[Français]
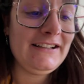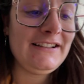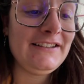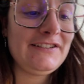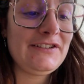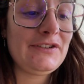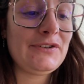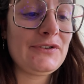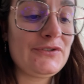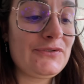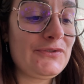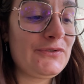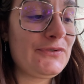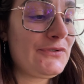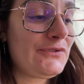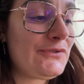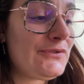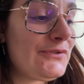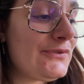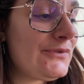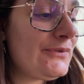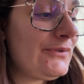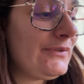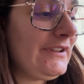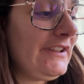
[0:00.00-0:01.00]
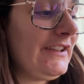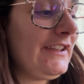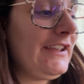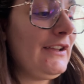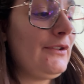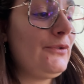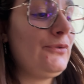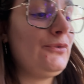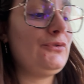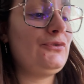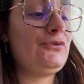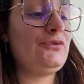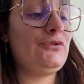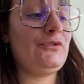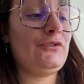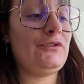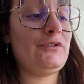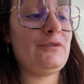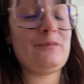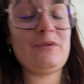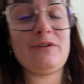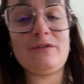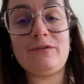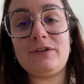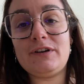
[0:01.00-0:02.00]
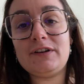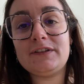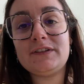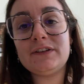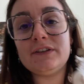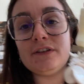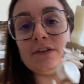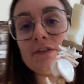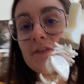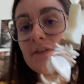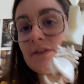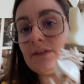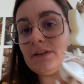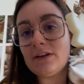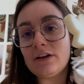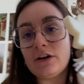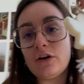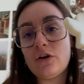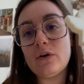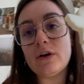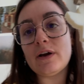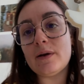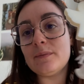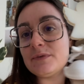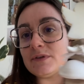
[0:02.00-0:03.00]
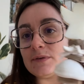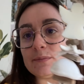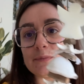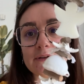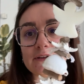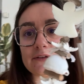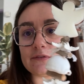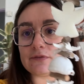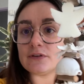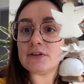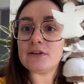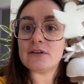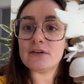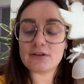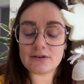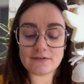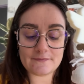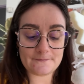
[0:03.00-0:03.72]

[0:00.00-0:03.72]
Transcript: J'ai reçu ce joli cadeau d'une de mes voisines. C'est incroyable, c'est magnifique.